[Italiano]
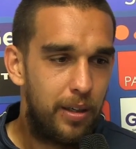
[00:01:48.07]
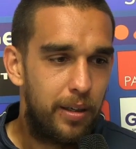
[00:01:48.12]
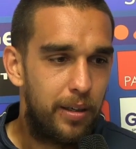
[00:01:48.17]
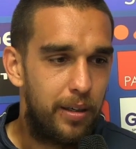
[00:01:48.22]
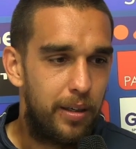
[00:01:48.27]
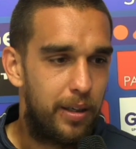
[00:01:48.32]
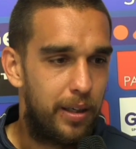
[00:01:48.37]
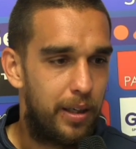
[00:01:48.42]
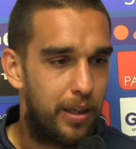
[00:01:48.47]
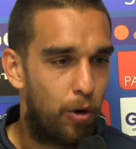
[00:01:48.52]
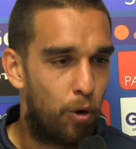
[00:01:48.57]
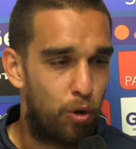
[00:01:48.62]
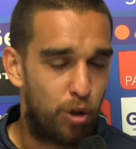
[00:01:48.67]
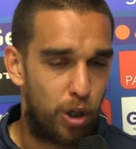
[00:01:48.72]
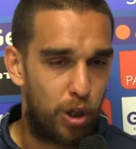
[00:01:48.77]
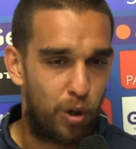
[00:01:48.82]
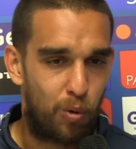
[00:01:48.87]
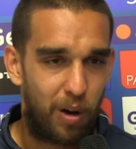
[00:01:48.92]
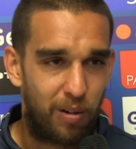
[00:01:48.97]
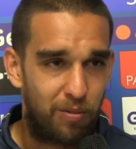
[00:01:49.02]
eh,
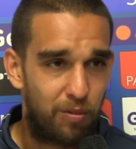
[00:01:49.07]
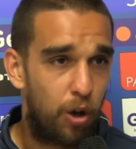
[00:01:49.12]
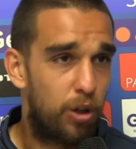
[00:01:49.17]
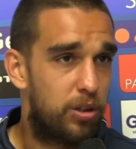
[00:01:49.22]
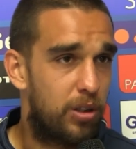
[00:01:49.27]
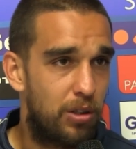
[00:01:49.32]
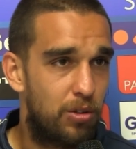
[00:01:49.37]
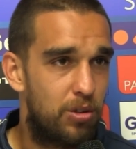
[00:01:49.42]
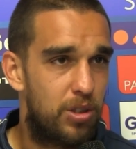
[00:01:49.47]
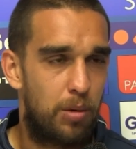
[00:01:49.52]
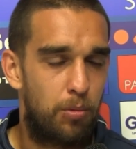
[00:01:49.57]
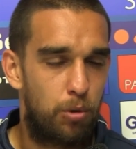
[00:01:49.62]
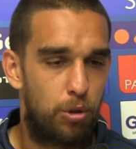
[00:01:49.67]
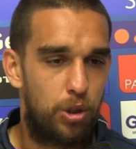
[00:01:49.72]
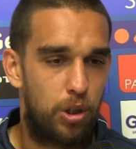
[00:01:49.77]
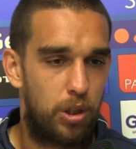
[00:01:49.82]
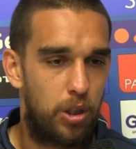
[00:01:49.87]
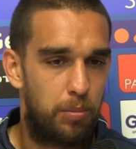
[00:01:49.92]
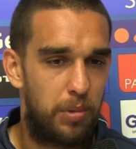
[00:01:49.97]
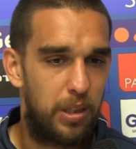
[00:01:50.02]
ogni qualvolta non siamo
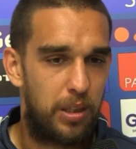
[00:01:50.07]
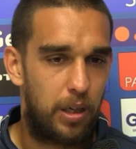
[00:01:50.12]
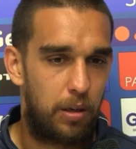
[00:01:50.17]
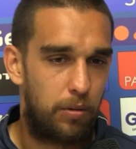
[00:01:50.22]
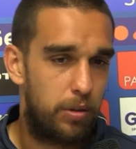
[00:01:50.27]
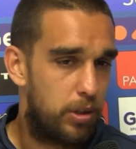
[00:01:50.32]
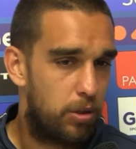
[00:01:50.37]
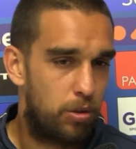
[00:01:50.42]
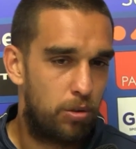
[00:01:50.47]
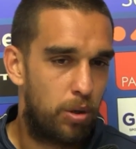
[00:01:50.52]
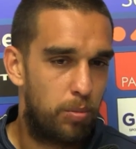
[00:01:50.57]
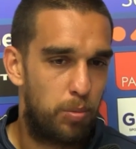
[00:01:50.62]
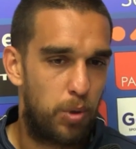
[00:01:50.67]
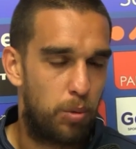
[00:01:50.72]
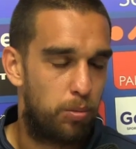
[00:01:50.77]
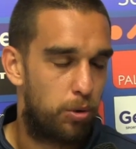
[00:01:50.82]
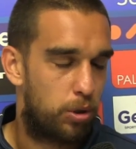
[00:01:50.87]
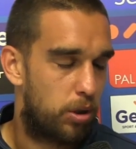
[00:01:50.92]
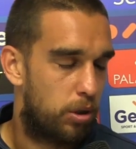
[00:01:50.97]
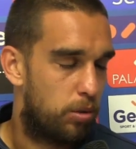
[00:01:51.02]
riusciti a mettere questo non
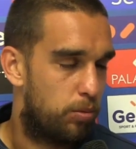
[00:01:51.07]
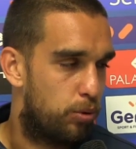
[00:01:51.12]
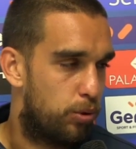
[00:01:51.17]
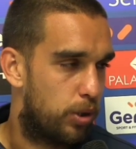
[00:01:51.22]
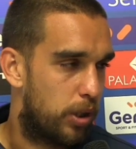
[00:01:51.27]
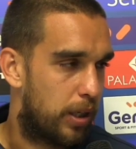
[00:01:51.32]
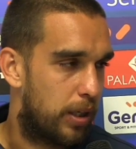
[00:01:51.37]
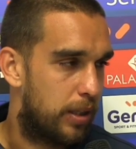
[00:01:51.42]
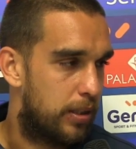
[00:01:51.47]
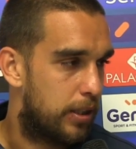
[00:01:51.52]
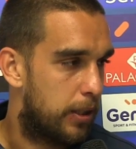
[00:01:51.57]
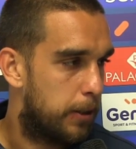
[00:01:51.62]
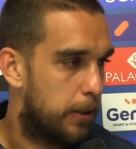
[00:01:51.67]
abbiamo portato punti a casa.